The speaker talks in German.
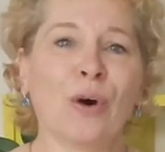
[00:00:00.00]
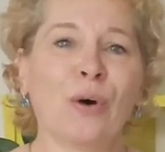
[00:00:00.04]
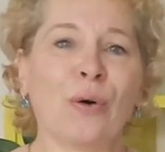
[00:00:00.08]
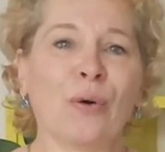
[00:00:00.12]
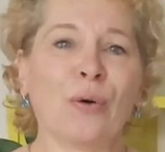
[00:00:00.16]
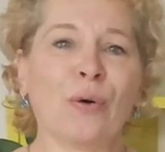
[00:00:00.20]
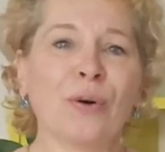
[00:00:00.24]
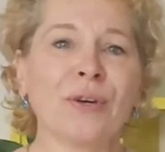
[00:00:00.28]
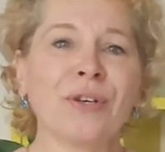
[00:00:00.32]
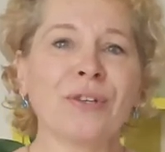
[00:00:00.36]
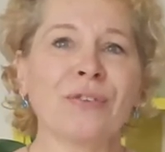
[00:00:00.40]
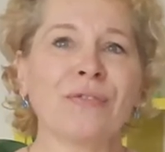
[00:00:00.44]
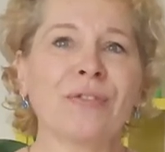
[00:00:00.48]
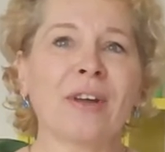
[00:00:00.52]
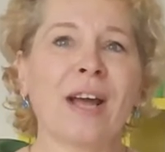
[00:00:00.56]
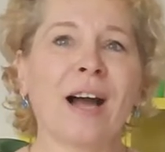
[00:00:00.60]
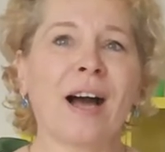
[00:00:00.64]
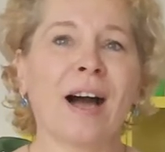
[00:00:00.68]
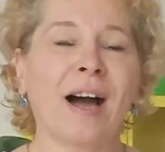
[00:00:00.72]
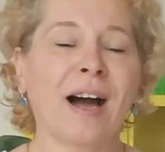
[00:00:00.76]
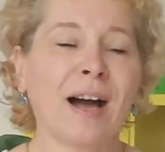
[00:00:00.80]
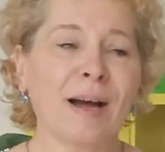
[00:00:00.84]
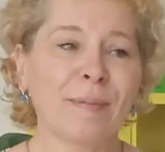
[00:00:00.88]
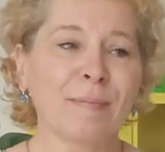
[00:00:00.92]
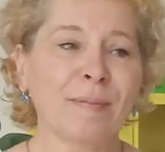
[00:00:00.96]
Und
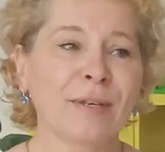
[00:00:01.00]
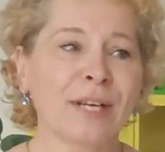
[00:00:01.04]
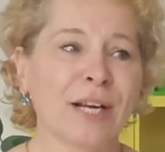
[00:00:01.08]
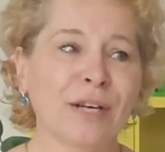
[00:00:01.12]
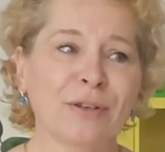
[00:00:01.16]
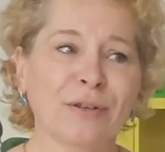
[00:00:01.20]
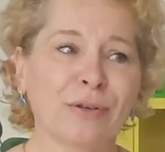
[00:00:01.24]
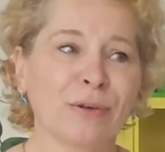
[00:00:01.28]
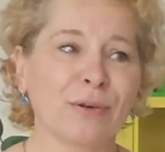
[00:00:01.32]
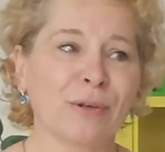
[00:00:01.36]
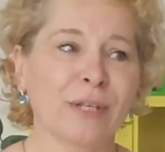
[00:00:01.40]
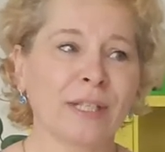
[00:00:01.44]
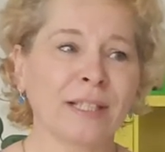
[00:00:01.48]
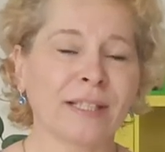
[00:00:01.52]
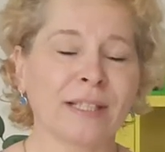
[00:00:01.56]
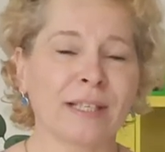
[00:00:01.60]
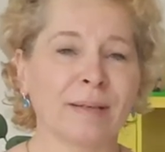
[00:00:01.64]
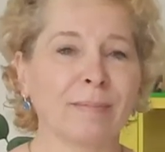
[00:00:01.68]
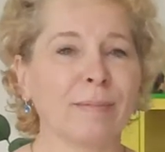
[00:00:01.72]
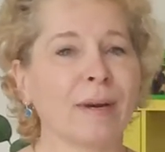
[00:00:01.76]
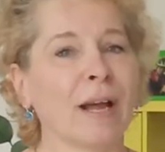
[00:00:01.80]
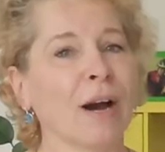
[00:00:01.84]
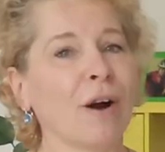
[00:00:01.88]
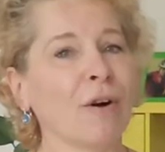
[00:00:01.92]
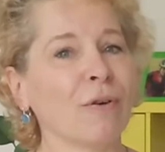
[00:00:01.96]
wir haben natürlich
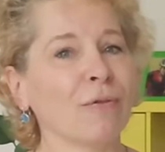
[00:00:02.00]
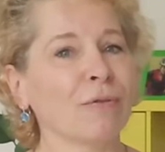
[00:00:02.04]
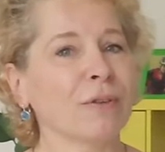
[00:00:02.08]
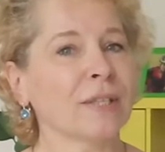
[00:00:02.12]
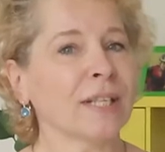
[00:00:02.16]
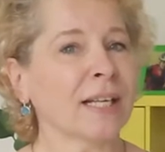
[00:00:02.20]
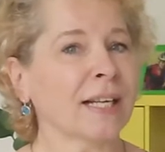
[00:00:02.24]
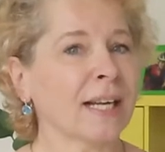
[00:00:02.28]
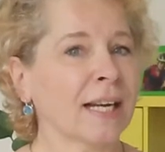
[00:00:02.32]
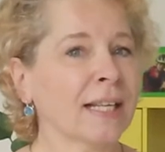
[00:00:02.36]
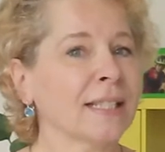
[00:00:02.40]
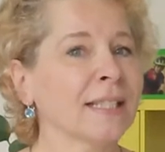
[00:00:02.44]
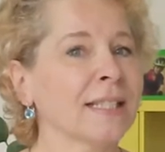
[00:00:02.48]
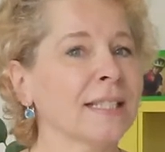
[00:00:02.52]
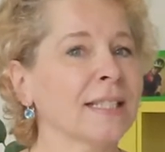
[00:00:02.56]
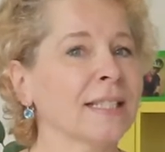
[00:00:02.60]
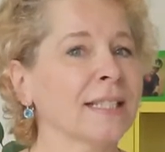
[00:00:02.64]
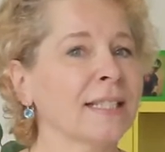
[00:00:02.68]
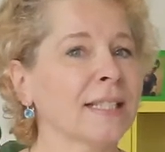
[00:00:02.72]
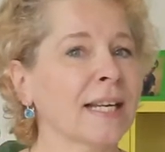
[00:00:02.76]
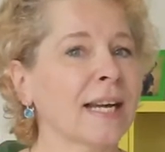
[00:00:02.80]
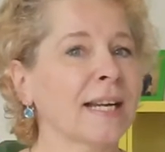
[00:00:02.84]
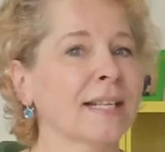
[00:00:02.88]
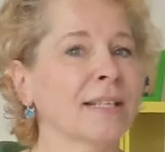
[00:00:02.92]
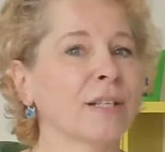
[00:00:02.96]
im Laufe der ganzen
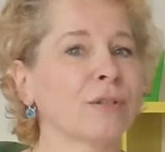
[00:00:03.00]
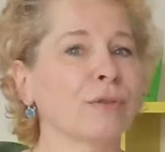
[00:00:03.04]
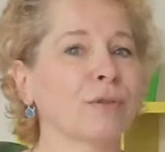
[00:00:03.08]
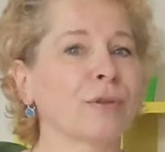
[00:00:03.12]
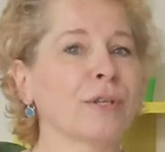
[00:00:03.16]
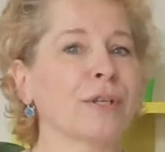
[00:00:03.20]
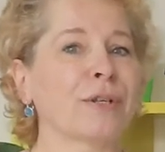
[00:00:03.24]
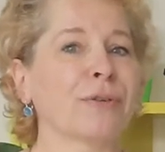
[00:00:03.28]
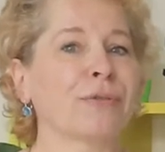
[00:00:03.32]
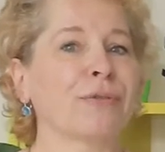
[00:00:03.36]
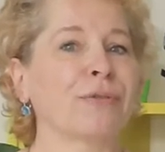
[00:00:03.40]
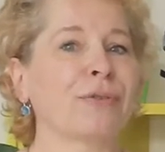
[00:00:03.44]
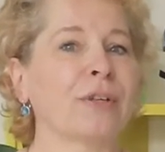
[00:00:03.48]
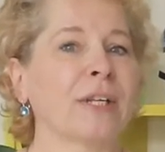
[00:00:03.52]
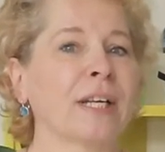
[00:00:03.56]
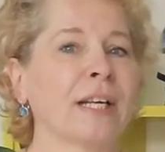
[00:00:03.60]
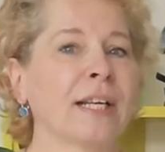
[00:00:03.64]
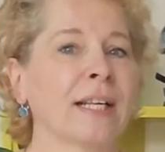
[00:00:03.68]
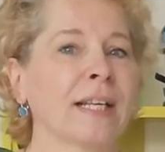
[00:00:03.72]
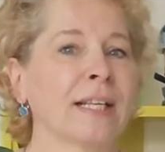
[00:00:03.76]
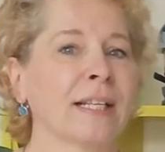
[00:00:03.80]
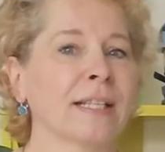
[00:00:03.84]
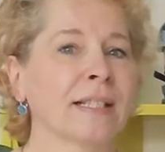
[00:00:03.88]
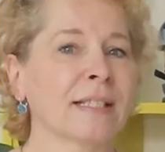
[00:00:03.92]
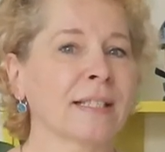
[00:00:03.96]
Zeit natürlich
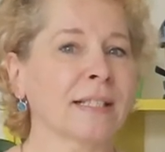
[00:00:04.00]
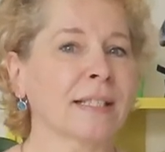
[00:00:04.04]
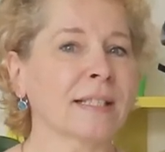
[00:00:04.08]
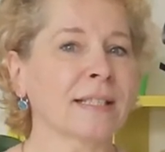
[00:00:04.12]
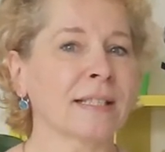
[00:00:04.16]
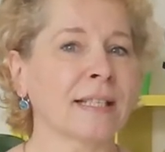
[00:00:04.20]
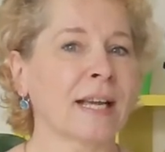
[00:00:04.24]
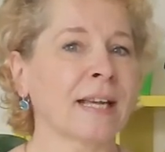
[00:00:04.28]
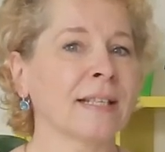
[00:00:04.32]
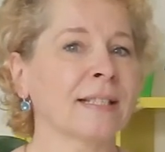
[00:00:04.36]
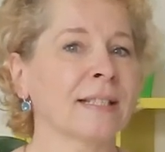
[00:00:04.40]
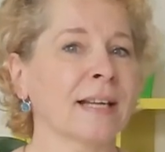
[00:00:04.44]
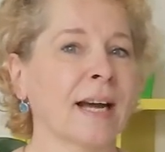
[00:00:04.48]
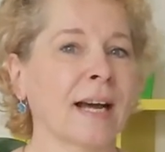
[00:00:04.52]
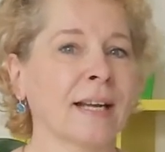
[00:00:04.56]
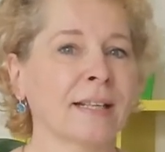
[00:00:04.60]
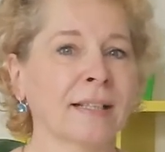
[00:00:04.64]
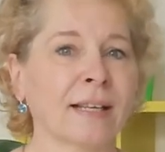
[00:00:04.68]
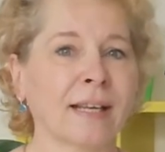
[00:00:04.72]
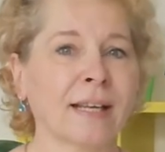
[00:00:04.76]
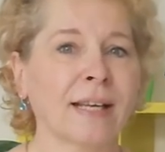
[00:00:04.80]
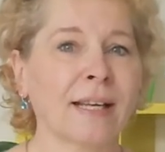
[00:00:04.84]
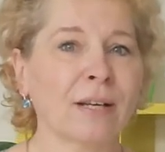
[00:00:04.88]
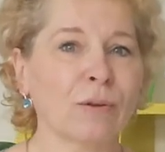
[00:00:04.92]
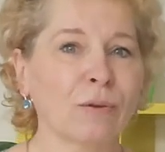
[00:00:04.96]
viele interessante
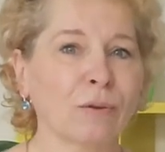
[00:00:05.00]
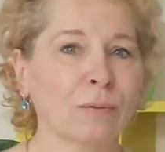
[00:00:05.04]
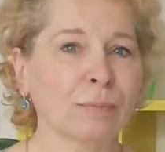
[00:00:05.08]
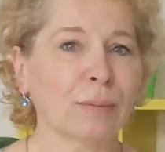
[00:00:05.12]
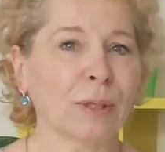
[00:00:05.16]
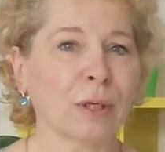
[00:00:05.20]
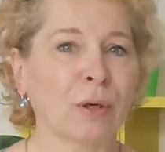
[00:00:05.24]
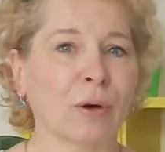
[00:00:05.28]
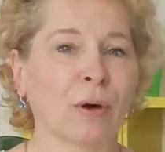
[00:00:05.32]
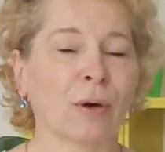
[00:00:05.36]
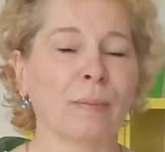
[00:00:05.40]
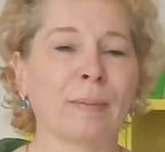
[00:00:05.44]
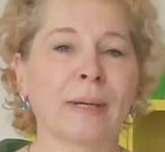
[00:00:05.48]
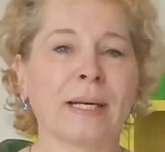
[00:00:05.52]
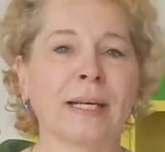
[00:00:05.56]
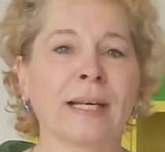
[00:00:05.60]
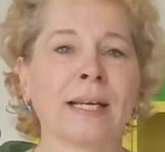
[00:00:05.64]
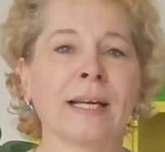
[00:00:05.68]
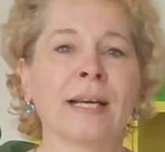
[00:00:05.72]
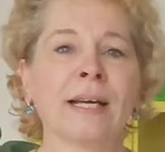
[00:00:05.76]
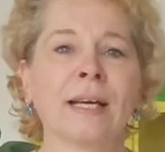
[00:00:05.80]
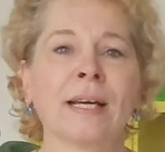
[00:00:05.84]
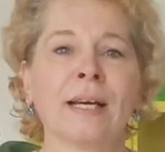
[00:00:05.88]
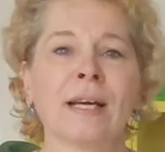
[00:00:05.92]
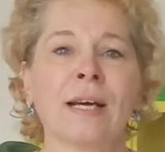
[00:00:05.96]
Anregungen
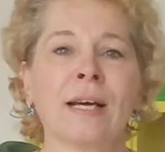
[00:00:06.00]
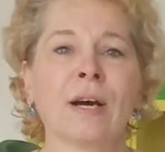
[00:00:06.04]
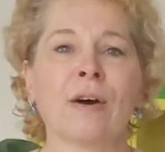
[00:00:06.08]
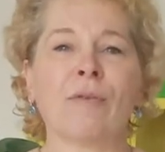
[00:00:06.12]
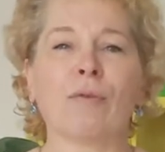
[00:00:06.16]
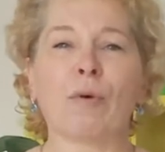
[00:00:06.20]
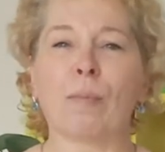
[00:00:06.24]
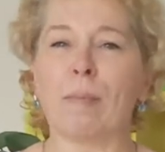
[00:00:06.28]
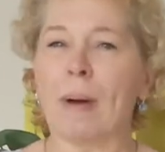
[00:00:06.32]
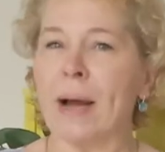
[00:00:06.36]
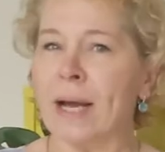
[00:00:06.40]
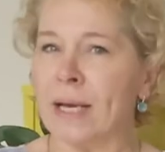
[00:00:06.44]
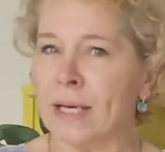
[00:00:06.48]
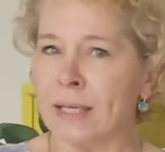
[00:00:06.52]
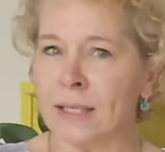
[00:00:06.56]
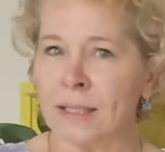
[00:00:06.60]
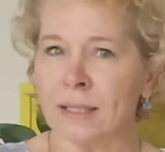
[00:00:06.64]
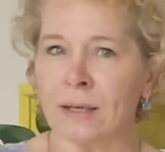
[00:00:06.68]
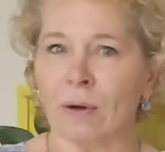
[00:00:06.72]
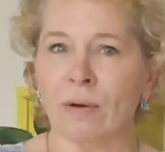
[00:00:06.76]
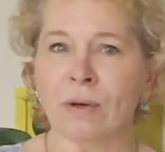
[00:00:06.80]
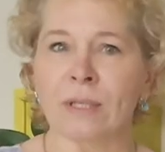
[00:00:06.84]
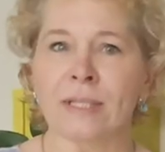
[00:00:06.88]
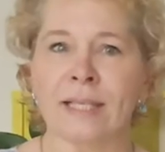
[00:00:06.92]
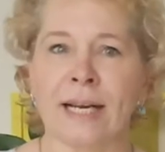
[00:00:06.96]
bekommen, wobei
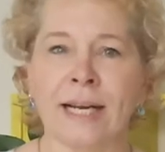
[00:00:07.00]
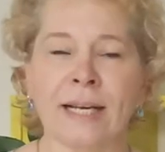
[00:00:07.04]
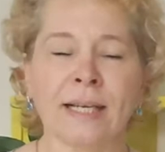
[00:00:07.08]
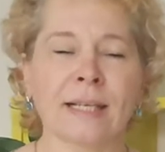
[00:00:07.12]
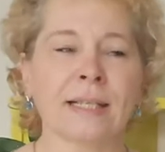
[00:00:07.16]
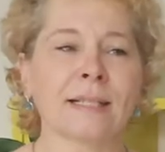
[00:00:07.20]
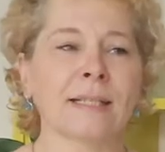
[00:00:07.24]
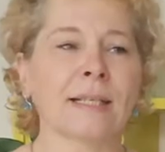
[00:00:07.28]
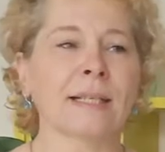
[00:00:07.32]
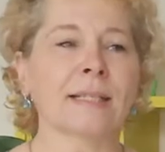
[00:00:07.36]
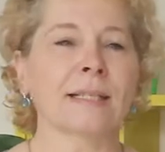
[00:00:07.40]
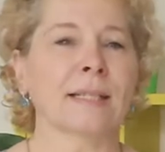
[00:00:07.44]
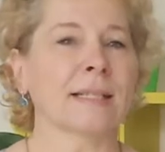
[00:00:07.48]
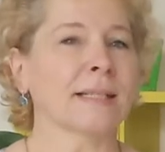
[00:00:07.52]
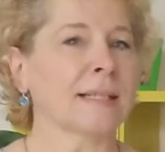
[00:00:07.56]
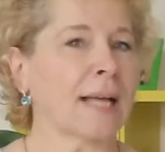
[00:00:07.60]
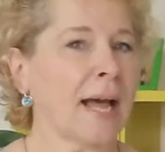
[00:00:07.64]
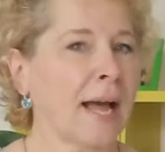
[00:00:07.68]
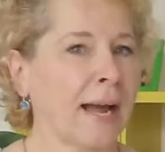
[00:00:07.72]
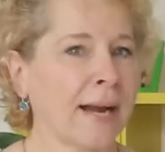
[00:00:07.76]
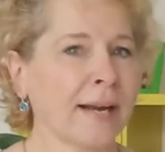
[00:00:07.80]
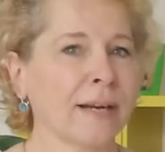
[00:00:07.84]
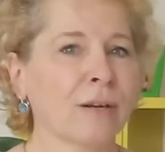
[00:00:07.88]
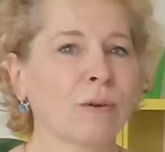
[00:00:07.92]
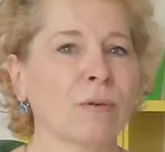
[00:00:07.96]
ich auch denke, dass das
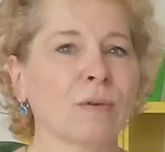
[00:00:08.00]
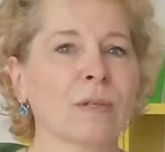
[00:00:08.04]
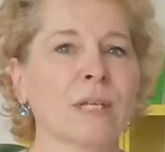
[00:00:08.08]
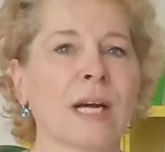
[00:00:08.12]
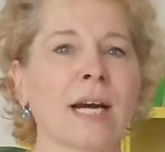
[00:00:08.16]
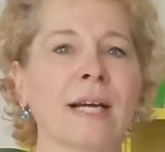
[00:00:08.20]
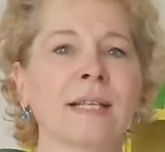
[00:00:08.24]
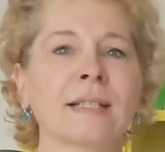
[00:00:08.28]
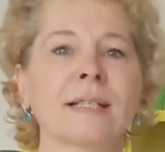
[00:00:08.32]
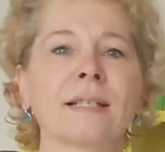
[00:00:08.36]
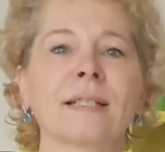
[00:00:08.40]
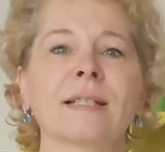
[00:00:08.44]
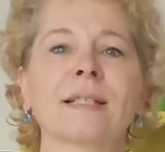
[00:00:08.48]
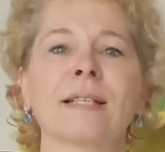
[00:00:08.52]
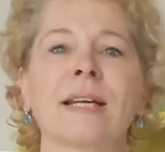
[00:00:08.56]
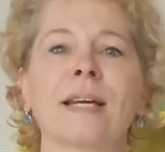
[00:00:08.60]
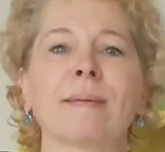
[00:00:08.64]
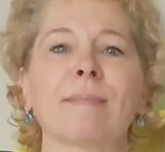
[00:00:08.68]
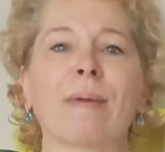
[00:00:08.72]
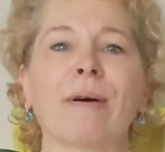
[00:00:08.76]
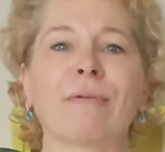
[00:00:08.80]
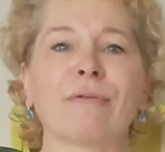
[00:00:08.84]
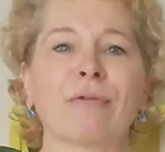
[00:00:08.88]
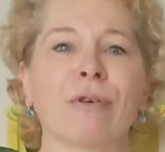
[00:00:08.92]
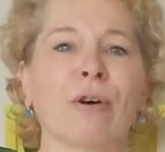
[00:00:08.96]
eine oder andere
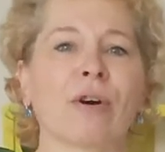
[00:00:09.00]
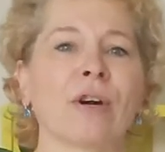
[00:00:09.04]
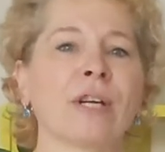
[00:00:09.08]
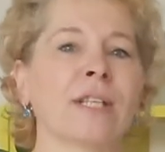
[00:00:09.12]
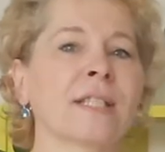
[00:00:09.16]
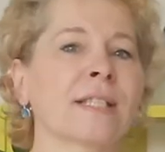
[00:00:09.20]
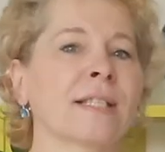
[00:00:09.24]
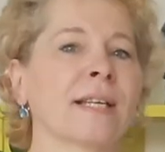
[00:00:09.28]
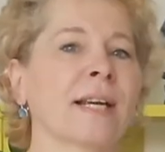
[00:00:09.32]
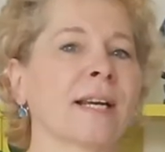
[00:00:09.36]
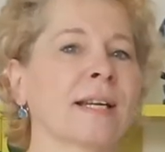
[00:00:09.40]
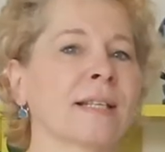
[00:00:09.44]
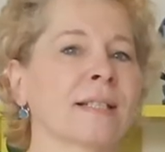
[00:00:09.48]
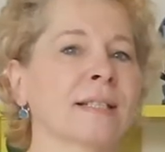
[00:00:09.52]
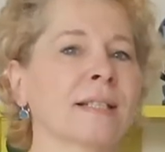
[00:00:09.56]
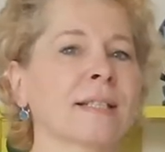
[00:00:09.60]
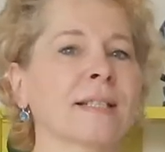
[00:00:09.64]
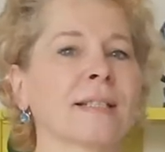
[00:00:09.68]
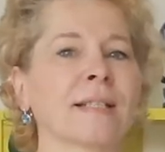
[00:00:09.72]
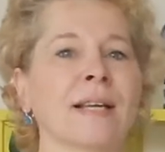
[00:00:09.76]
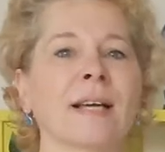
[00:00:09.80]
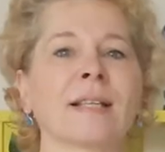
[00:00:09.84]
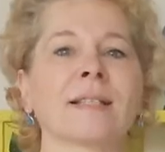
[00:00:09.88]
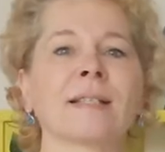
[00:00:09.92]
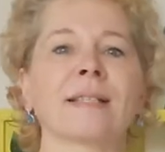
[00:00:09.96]
Thema für euch sehr
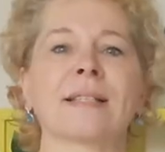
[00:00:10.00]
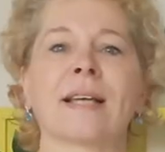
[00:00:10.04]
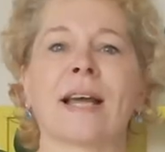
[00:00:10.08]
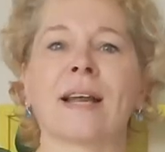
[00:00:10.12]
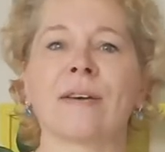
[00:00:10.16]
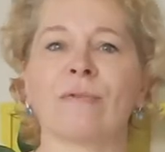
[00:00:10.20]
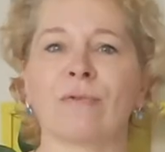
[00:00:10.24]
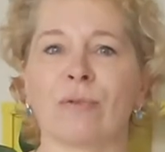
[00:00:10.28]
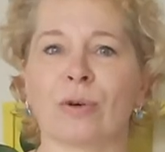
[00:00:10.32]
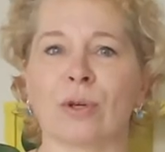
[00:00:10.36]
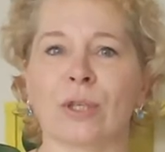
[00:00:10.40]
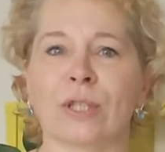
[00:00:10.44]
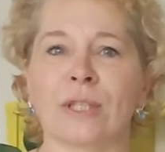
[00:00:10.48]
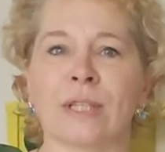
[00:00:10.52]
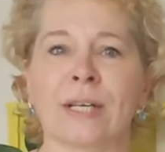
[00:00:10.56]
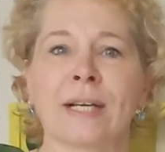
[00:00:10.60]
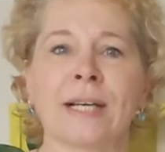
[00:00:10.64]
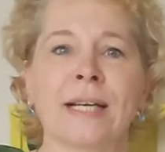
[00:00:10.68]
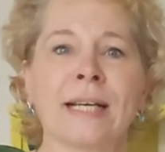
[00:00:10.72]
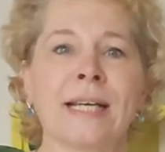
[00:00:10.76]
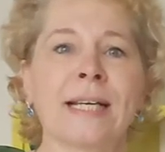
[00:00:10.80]
interessant sein wird.